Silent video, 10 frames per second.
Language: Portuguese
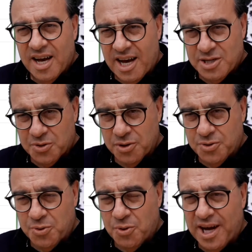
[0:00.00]
Às
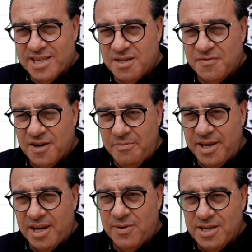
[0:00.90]
8 Goiás e
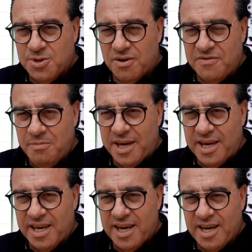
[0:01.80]
Flamengo. Às
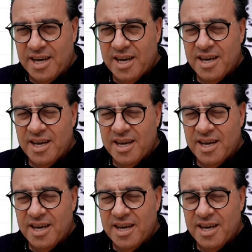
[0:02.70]
9h30,